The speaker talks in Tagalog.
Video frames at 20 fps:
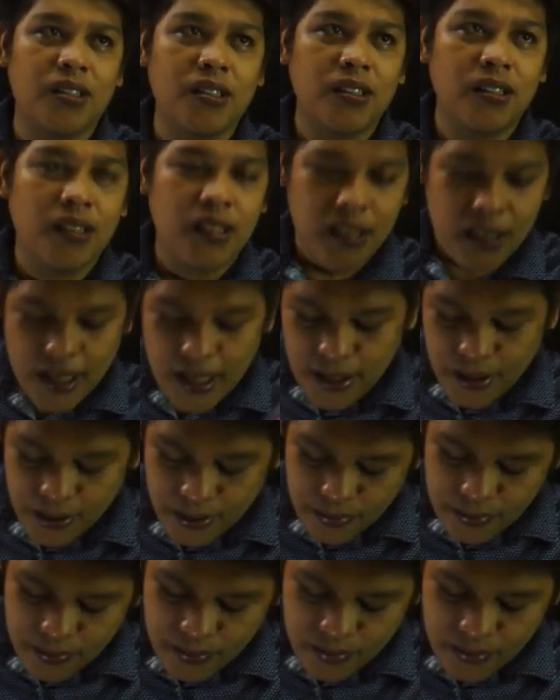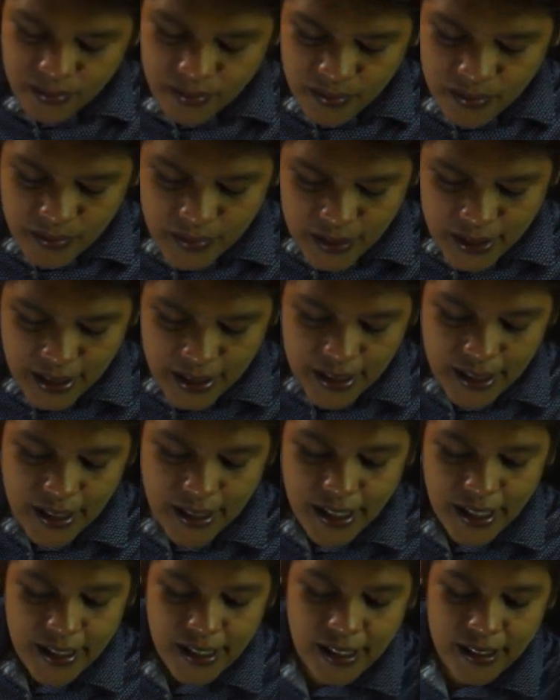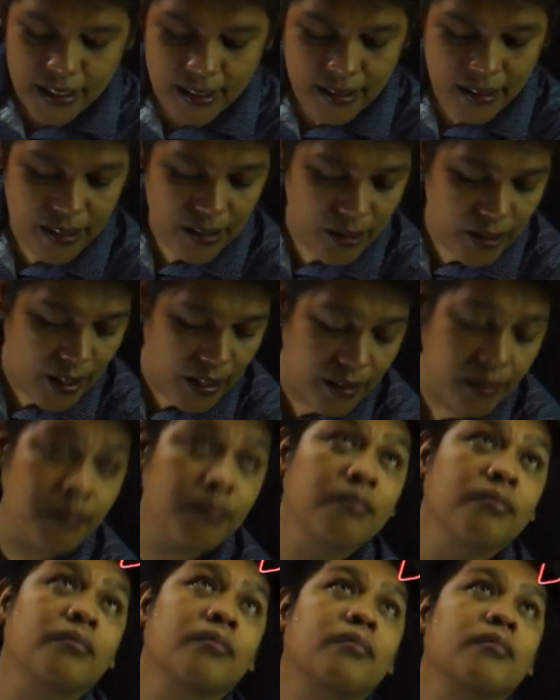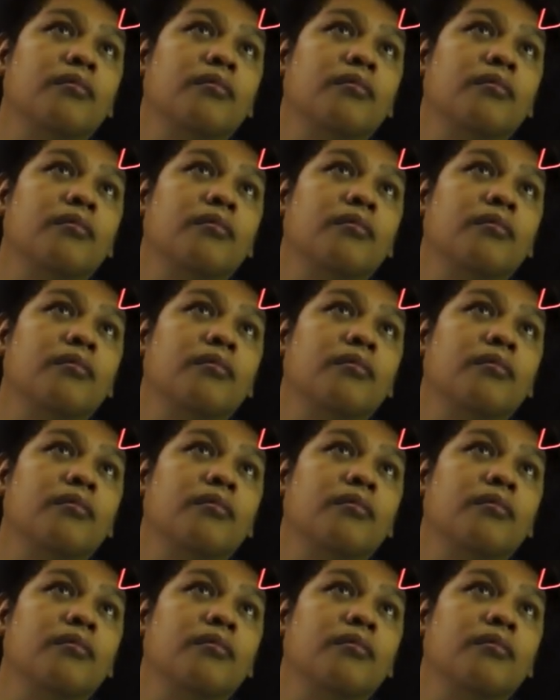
No? Ngayon, ilalagay natin dito yan.